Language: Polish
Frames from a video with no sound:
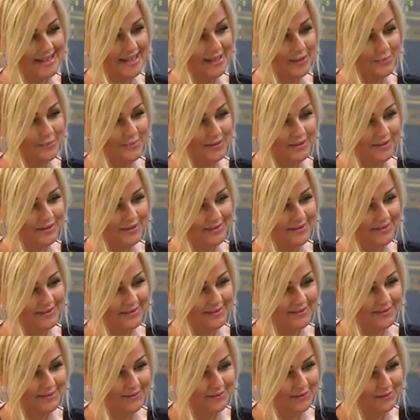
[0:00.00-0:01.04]
jakby
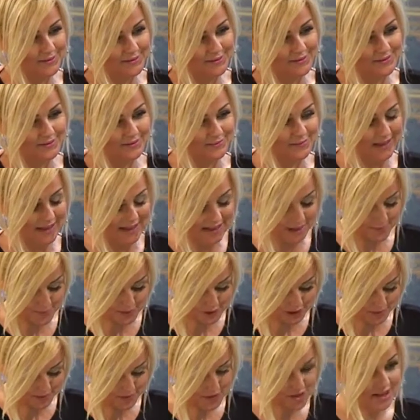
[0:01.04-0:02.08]
yy,
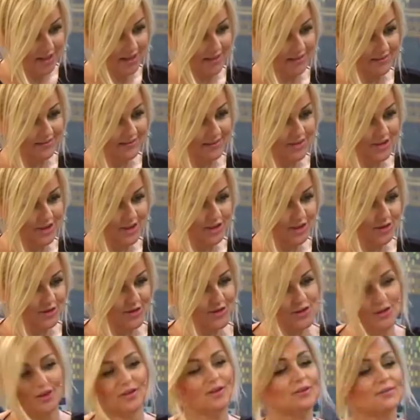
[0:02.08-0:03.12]
najlepsza, myślę, jeżeli tak,
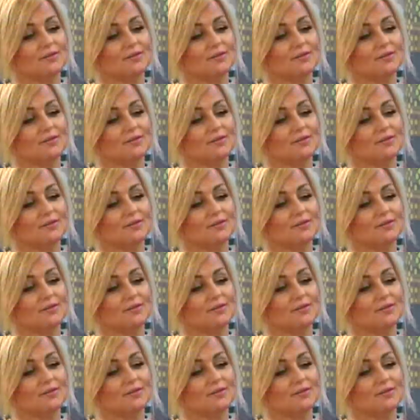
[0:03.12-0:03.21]
chodzi mówi o mówi to